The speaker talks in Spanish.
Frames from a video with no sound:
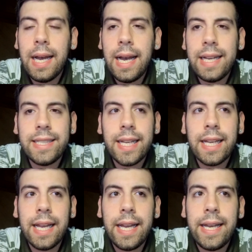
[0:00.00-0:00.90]
Así
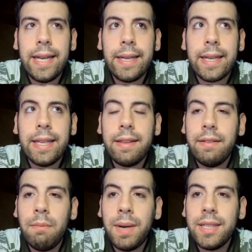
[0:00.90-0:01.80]
que, ¿qué decir
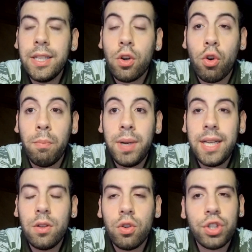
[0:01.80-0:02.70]
del partido
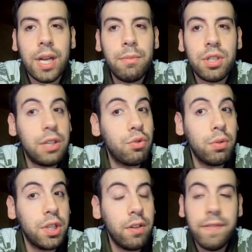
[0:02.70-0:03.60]
completo? Los cambios han
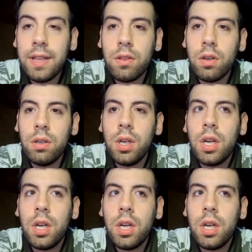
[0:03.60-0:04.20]
surtido efecto.